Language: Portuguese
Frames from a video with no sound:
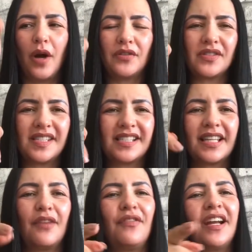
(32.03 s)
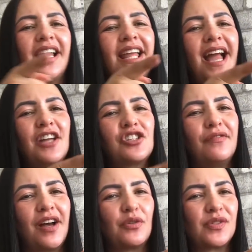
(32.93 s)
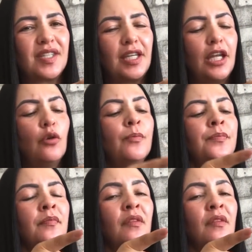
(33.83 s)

Quando se inscrever e ativar o sininho,